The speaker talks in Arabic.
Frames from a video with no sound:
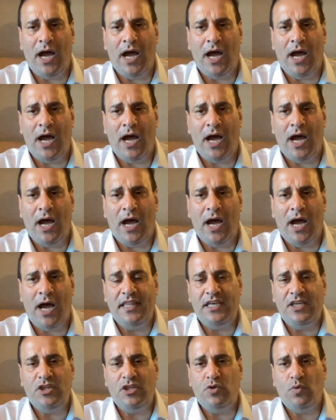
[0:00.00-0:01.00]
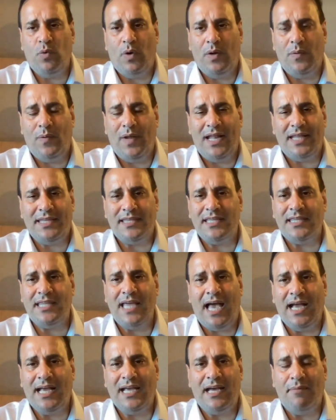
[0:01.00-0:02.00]
لا تحكم هذه الدول ولا
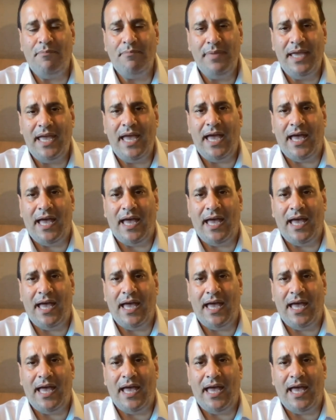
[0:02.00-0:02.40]
تتحكم